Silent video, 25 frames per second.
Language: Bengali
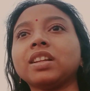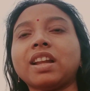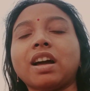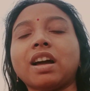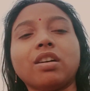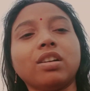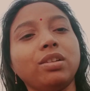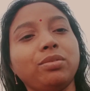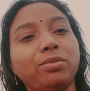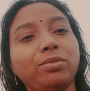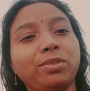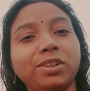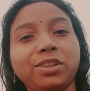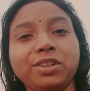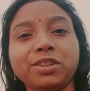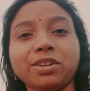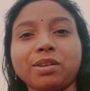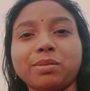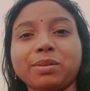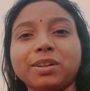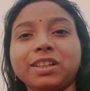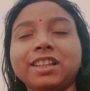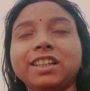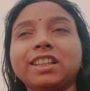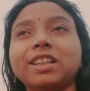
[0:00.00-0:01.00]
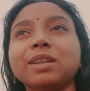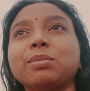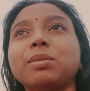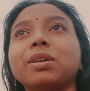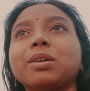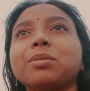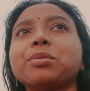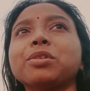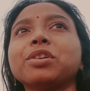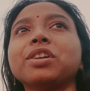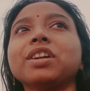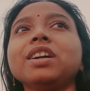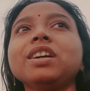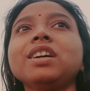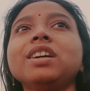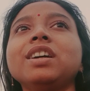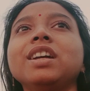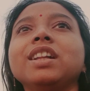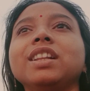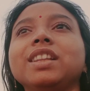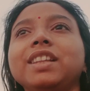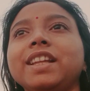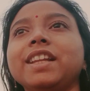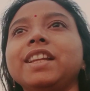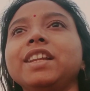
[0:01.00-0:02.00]
নাহলে ভিডিও আবার দিতে পারবো না
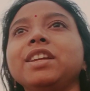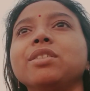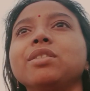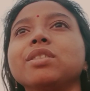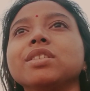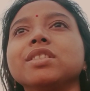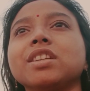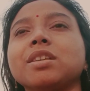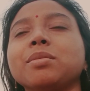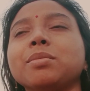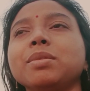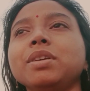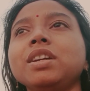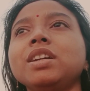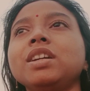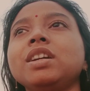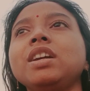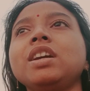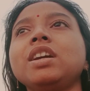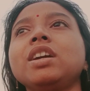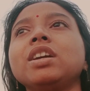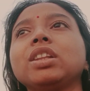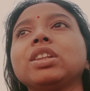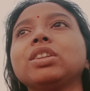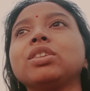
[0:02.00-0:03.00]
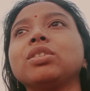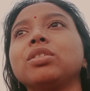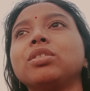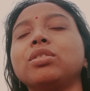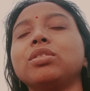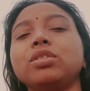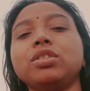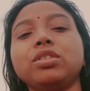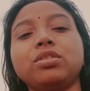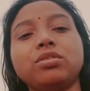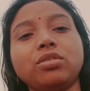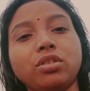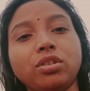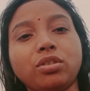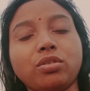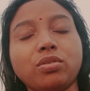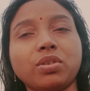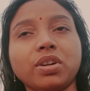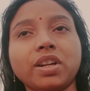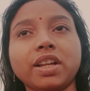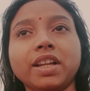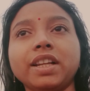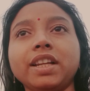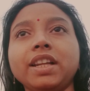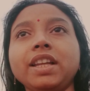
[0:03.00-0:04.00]
দেরি হয়ে যাবে তো ওইগুলো
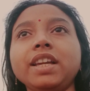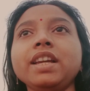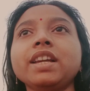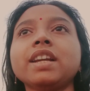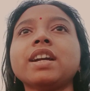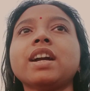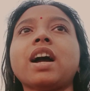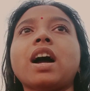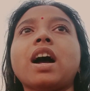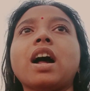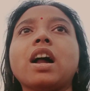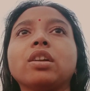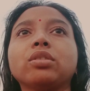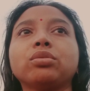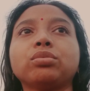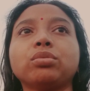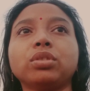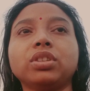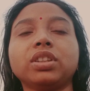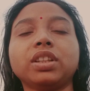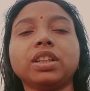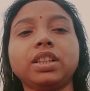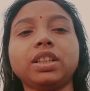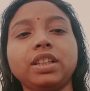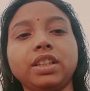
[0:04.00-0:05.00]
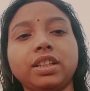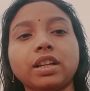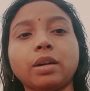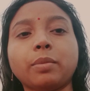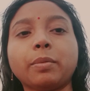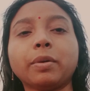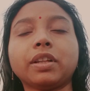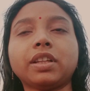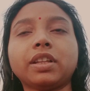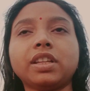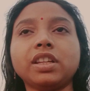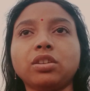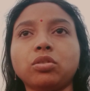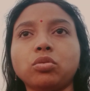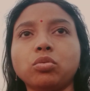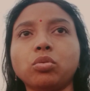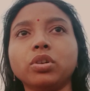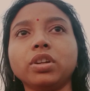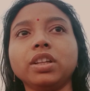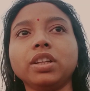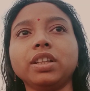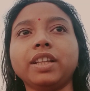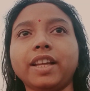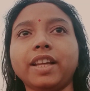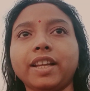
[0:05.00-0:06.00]
করে নিই আর সন্ধ্যের দিকে আবার কি
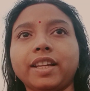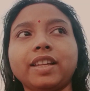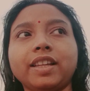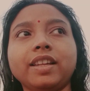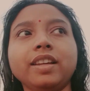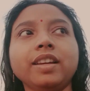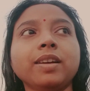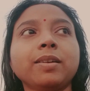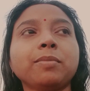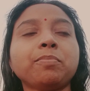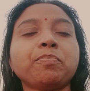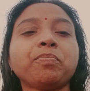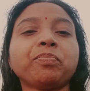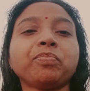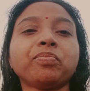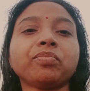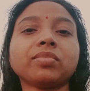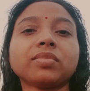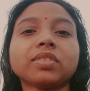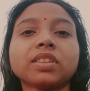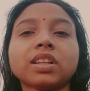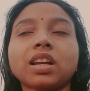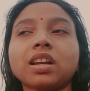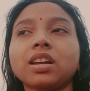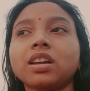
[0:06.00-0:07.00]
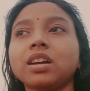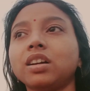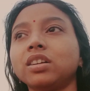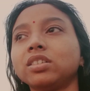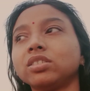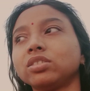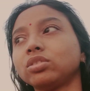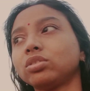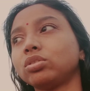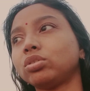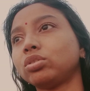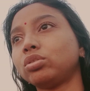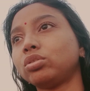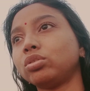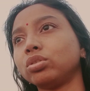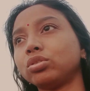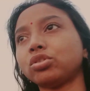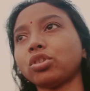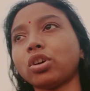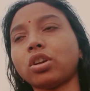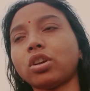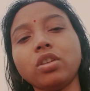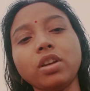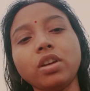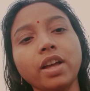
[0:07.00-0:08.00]
করি দেখি তো
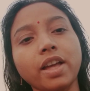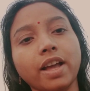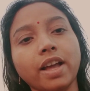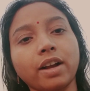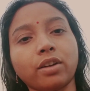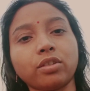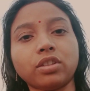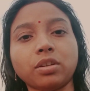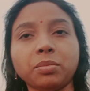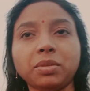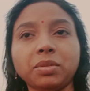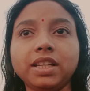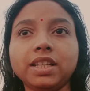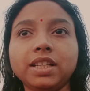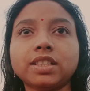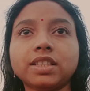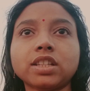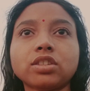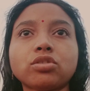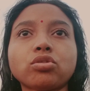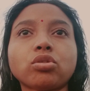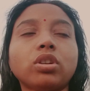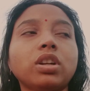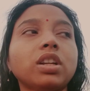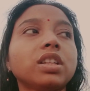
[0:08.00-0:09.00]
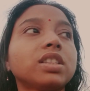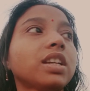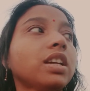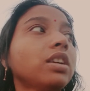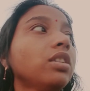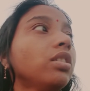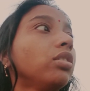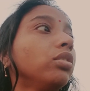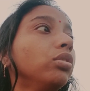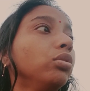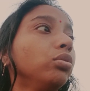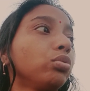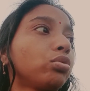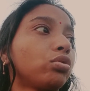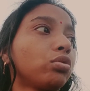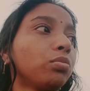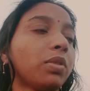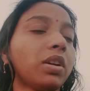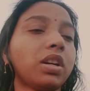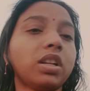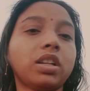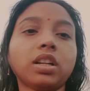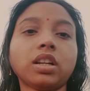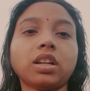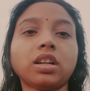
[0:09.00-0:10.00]
চলো এখন আমি নিচে চলে যাই
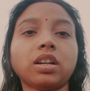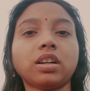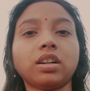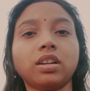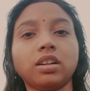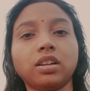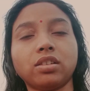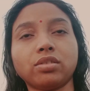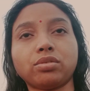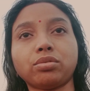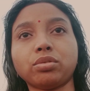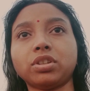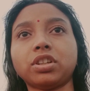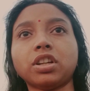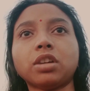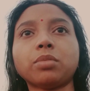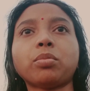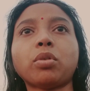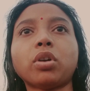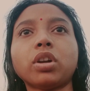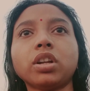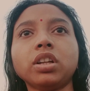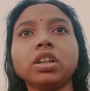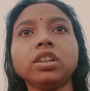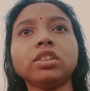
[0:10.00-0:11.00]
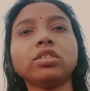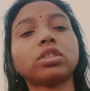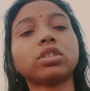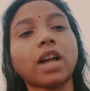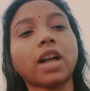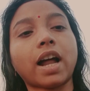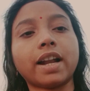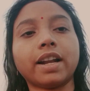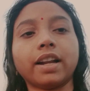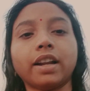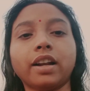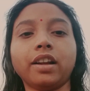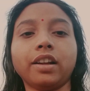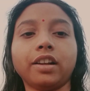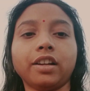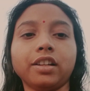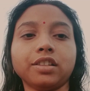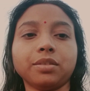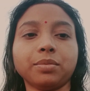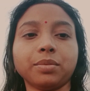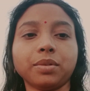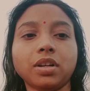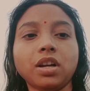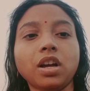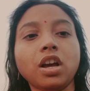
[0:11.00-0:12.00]
মাহিরা সোয়েটার পর নেই তো ঠান্ডা লেগে
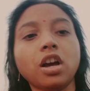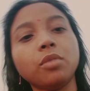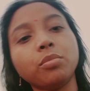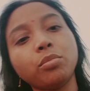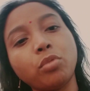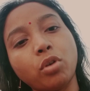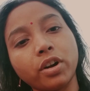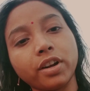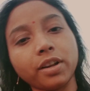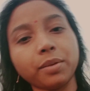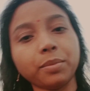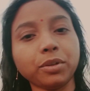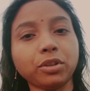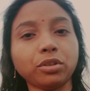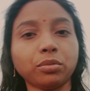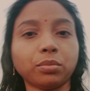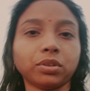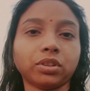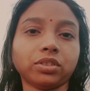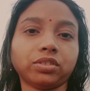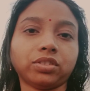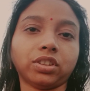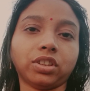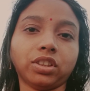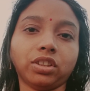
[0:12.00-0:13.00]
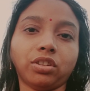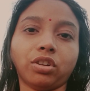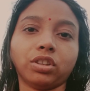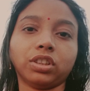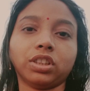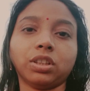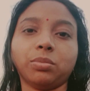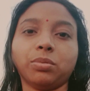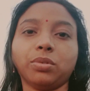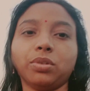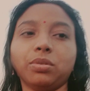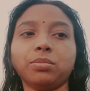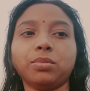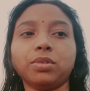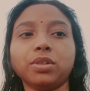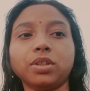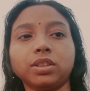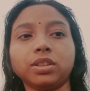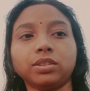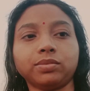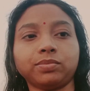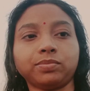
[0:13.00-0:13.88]
যাবে পরে আবার তোমাদের সাথে কথা বলবো